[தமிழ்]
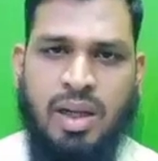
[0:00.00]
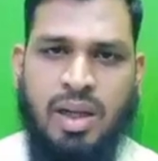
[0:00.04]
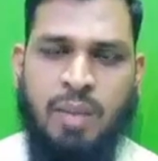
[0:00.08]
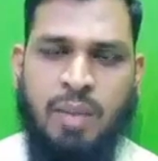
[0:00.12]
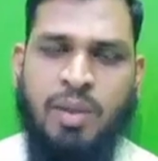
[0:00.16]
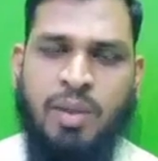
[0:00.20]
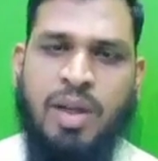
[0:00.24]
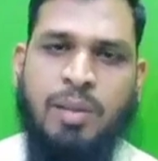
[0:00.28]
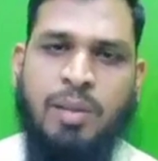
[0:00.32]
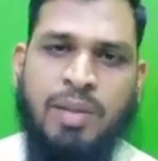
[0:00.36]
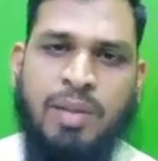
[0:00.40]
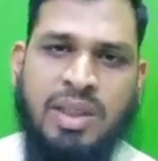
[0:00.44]

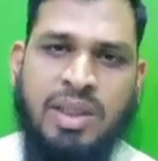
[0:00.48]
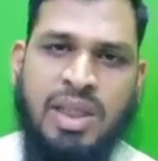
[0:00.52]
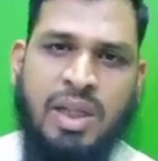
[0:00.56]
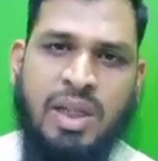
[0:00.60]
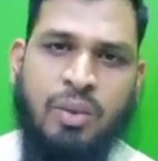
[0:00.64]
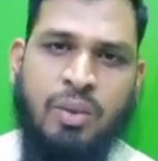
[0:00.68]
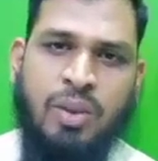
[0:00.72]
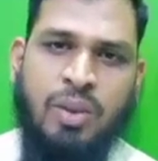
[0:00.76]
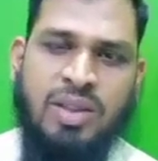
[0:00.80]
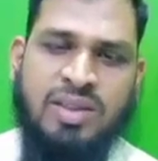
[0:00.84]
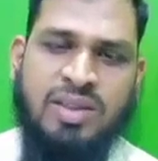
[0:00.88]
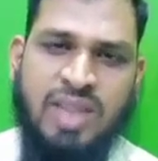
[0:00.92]
நமக்கு
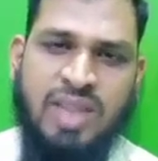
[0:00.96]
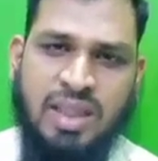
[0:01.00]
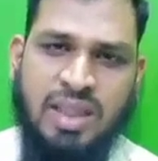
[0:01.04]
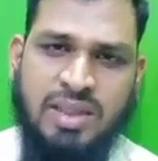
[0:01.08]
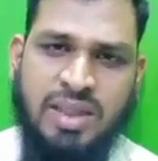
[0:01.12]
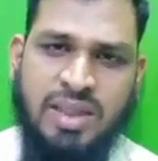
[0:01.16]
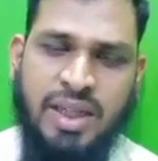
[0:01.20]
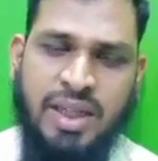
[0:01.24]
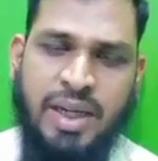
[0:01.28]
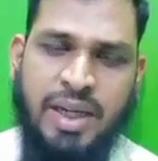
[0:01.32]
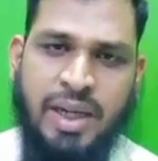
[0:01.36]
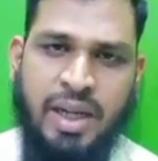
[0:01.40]
மத்தியில் உள்ள
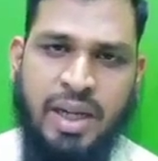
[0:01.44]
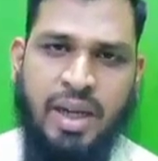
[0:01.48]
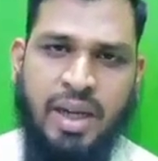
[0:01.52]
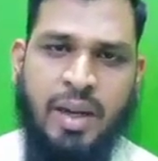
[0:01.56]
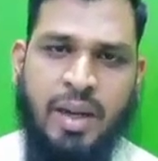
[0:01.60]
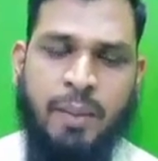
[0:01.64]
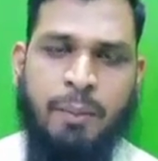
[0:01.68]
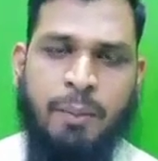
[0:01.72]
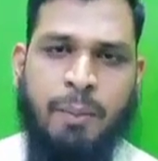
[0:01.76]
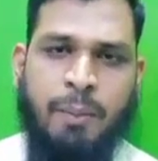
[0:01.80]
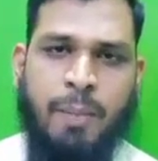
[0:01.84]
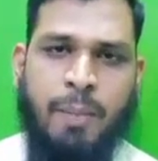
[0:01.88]
சர்ச்சை என்ன
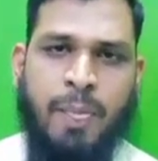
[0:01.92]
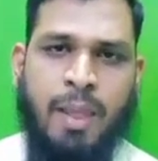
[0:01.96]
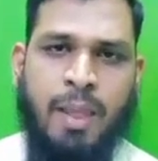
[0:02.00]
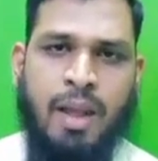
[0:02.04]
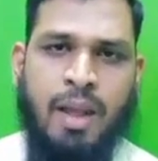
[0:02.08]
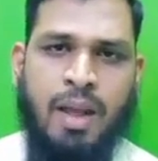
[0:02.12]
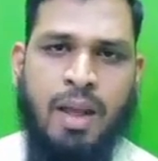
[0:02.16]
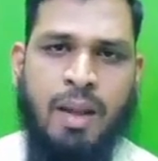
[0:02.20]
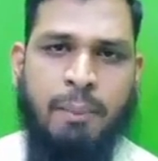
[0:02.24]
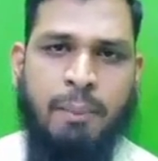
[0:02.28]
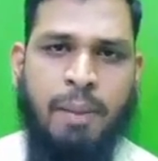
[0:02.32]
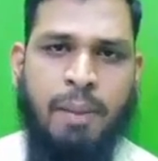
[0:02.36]

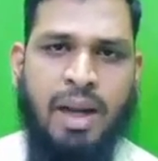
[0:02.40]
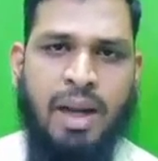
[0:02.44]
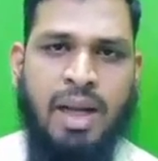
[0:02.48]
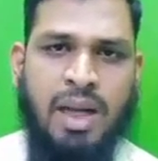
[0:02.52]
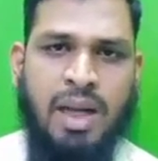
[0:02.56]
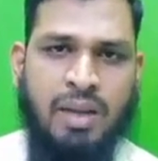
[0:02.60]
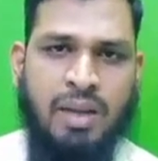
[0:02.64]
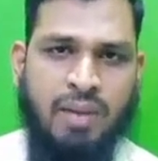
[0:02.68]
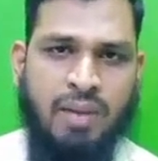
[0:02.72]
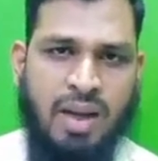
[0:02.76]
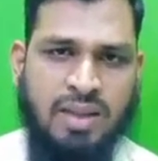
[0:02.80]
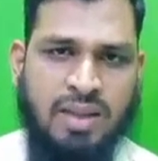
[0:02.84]

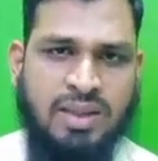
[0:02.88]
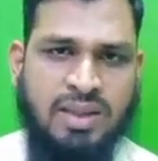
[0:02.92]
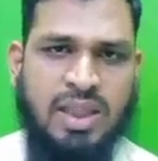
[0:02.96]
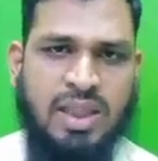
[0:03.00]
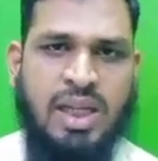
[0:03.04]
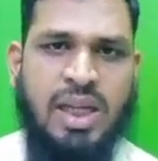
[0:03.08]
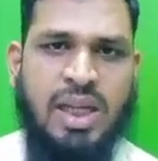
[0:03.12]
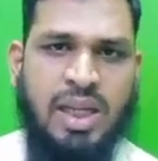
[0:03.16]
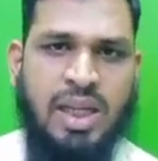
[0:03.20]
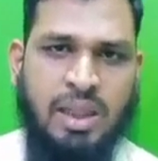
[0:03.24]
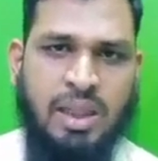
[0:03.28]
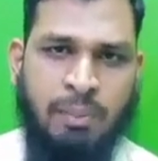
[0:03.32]

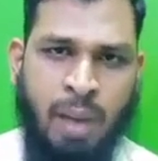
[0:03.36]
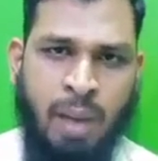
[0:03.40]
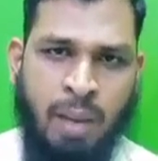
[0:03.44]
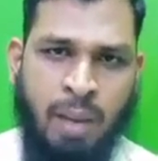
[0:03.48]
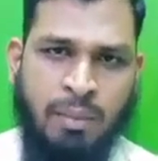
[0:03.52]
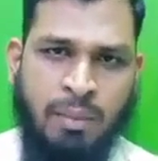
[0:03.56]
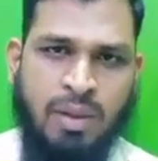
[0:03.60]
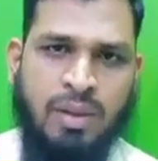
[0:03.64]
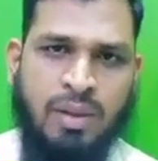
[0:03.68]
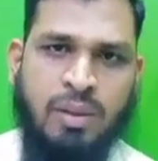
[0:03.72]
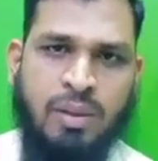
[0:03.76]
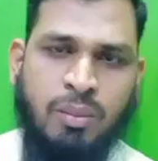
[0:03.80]
பள்ளிவாசல்ல
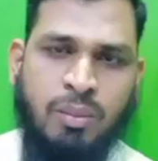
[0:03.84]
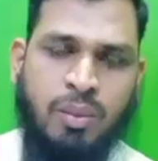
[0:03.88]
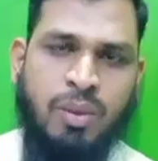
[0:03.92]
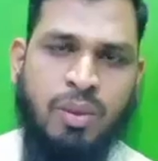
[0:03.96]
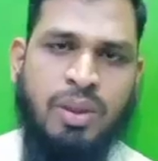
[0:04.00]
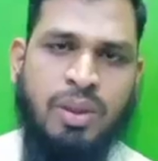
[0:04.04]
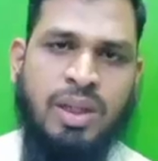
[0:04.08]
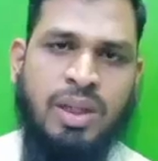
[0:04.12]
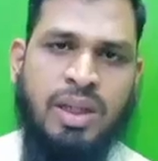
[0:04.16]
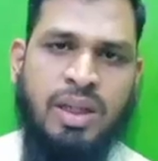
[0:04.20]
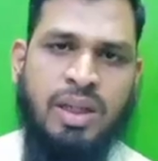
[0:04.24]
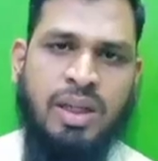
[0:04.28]
இமாம்
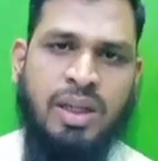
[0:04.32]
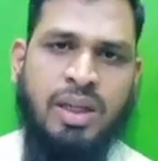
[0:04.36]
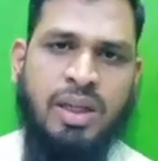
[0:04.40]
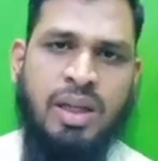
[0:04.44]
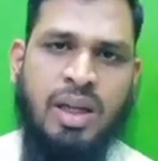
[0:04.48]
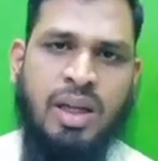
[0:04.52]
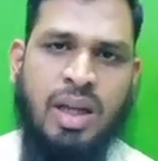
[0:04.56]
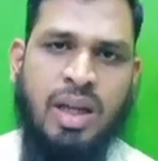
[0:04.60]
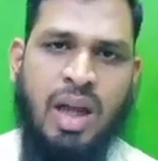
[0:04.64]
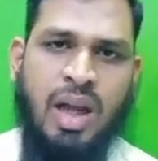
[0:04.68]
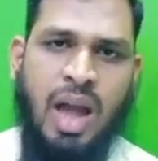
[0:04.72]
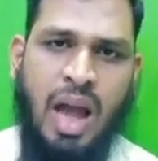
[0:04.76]
இருக்கும்போது
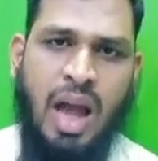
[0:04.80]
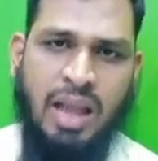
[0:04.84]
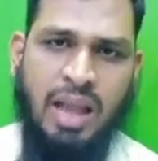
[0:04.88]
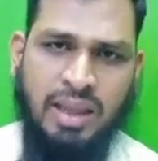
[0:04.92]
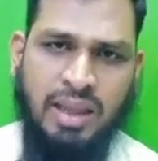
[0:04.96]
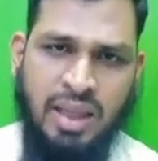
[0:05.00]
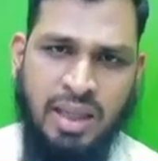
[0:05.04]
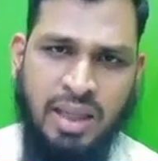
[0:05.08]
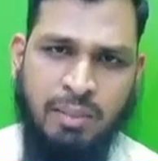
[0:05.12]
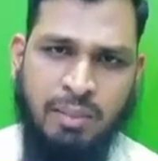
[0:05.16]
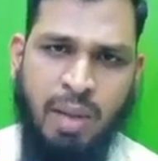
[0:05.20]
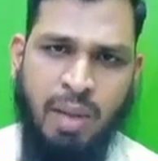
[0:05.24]

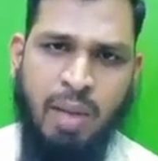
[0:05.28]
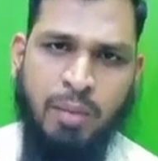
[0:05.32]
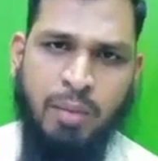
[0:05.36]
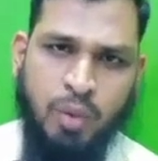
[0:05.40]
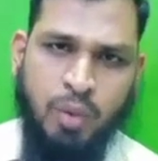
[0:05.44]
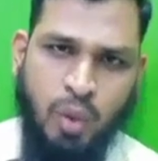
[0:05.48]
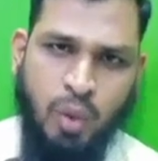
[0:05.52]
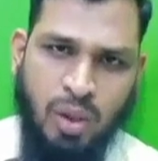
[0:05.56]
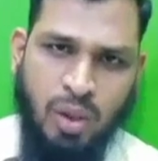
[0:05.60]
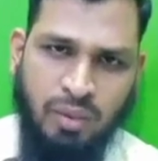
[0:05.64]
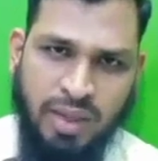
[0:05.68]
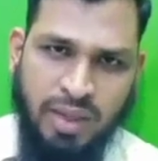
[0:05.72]
அந்த இமாமை
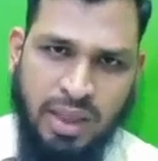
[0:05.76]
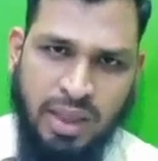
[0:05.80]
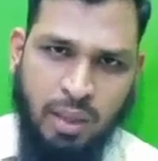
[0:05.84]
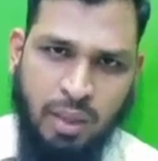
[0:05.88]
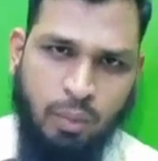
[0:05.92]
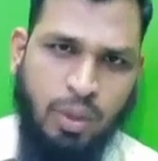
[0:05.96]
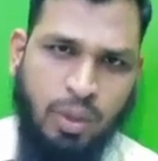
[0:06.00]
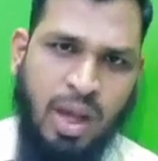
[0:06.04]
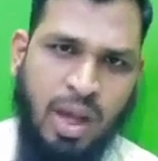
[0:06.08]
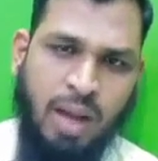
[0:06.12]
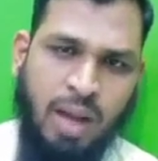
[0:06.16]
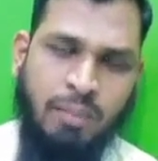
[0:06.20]
தொலை வைக்க
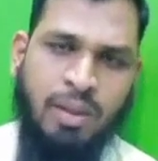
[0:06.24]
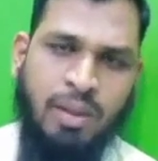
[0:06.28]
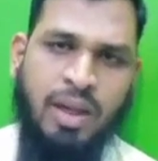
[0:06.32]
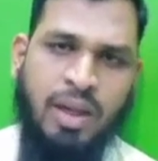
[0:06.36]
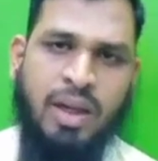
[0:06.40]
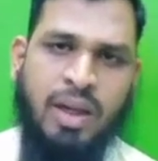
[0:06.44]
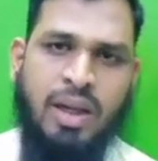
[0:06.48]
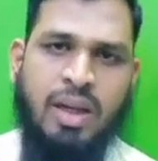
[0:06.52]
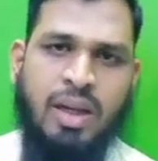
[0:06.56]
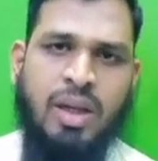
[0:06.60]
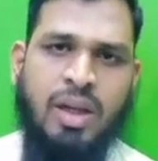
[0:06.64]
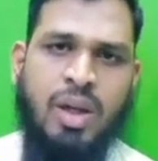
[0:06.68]

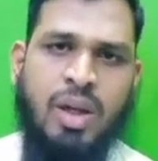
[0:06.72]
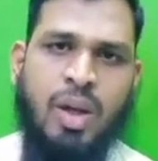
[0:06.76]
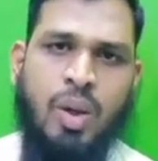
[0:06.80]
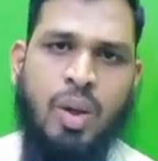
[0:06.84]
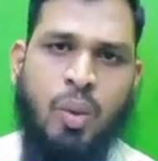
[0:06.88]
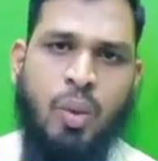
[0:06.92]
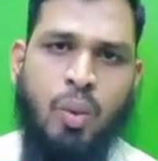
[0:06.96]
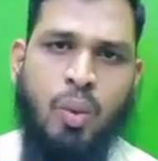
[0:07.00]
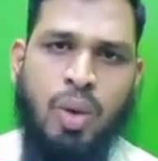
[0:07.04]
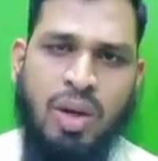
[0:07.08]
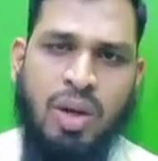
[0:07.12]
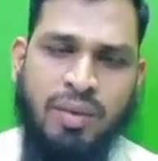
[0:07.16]
விடாமல்
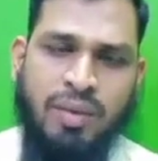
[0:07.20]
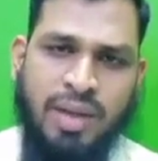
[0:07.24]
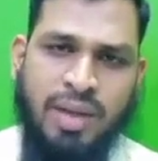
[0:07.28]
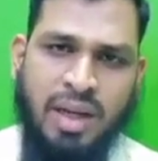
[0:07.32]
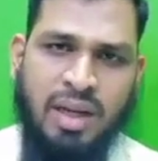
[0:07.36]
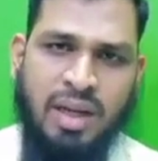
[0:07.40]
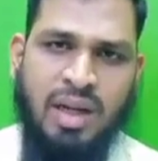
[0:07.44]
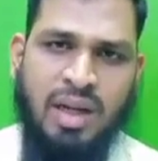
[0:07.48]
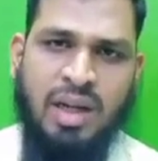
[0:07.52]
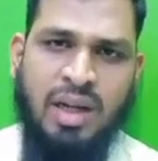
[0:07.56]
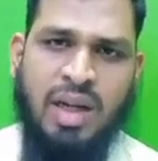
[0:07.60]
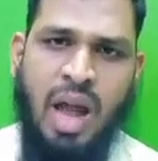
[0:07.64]

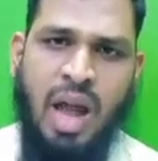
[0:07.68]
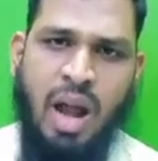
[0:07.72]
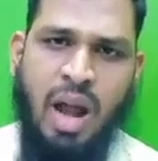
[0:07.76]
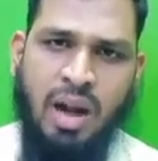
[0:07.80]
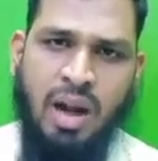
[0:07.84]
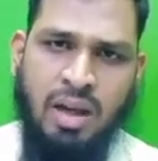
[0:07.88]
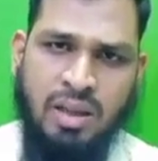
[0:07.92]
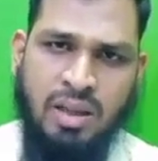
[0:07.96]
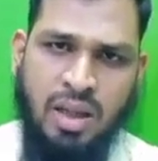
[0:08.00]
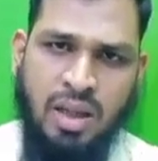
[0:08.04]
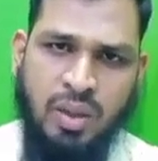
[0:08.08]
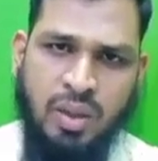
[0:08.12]
உறவினர்கள்
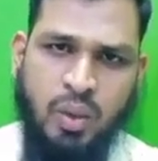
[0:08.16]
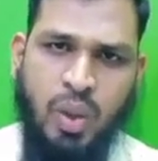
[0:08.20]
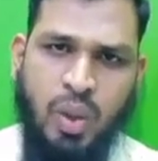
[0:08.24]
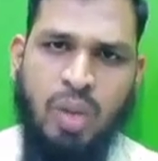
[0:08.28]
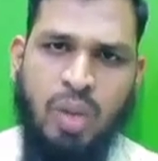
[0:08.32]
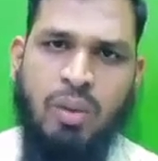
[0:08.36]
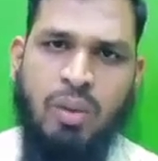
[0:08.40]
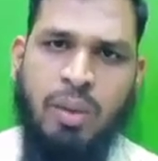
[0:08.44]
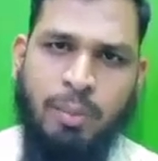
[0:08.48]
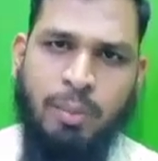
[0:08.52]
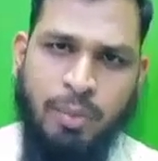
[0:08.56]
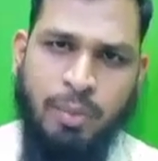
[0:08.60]
நாங்கள் தான்
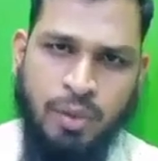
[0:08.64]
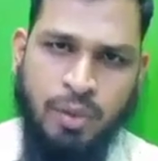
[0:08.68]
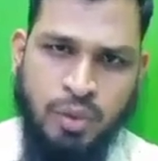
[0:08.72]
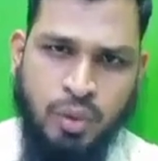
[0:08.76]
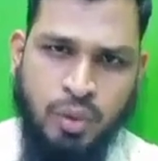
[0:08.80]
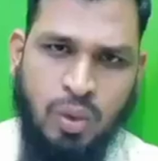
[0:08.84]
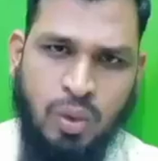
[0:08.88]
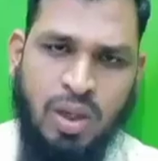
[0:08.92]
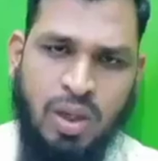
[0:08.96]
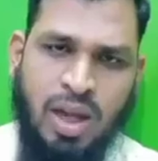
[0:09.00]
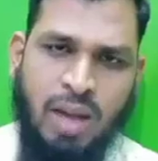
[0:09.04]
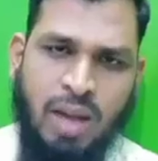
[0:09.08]
தொலை வைப்போம்னு
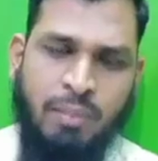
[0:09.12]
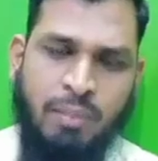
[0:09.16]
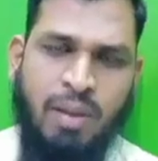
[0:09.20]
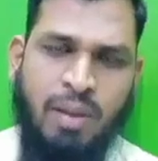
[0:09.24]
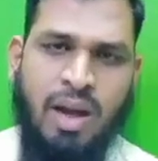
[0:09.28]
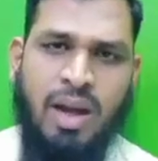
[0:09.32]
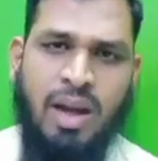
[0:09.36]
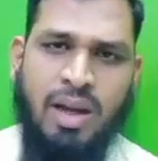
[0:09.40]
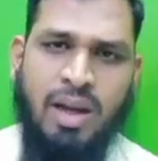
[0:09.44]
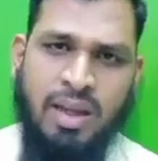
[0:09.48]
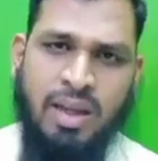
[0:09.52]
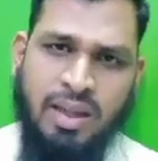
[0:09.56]

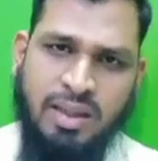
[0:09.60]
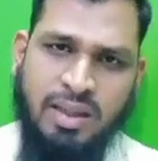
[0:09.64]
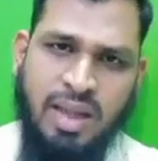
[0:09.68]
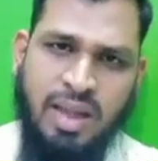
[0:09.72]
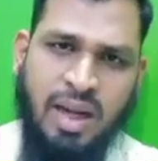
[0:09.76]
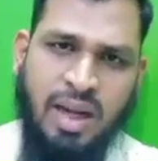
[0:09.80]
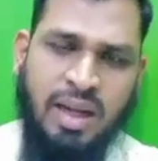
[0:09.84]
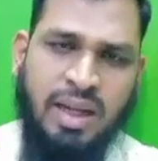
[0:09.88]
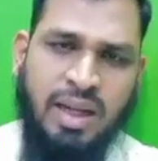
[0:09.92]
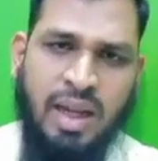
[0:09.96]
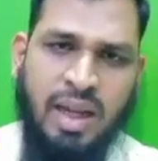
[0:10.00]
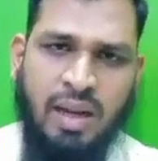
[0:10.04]
சொல்லலாமா
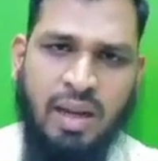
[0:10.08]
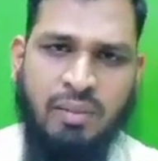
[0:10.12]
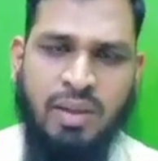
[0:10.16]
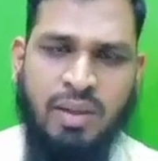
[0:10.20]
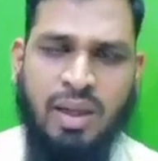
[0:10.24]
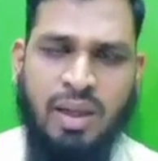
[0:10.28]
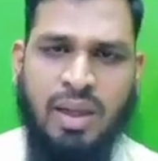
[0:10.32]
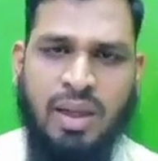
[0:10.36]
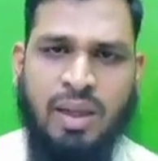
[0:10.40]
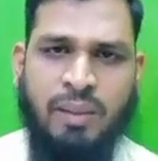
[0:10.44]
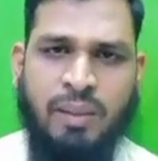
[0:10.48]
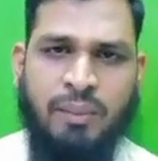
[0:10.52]
இதுதான
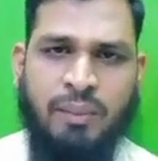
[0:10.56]
கேள்வி